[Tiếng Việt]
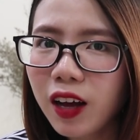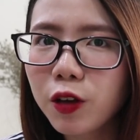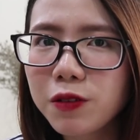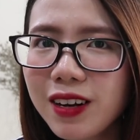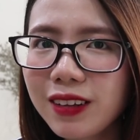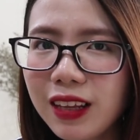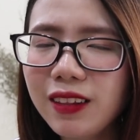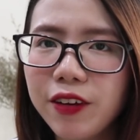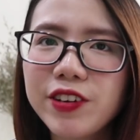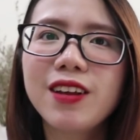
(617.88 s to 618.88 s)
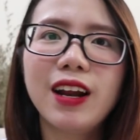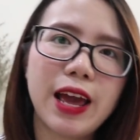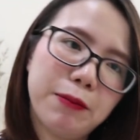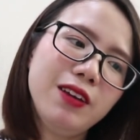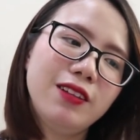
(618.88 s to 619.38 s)
kiểu rất là tinh tế và rất là
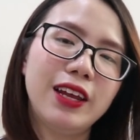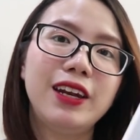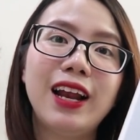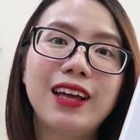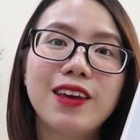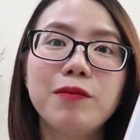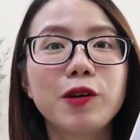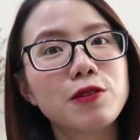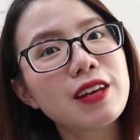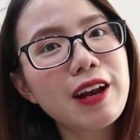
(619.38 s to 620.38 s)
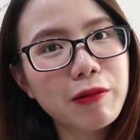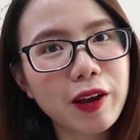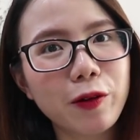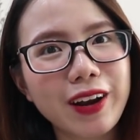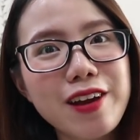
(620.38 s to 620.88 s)
đẹp ấy. Thế nên là yeah, mình cũng sẽ đọc
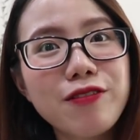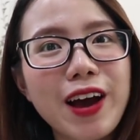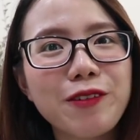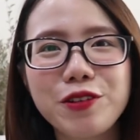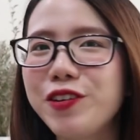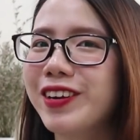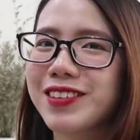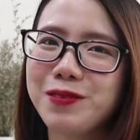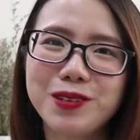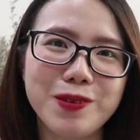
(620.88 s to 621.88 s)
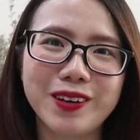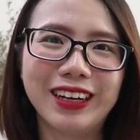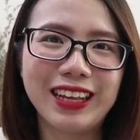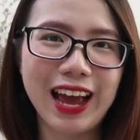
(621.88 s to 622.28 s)
cái cuốn này và review nó sớm cho mọi người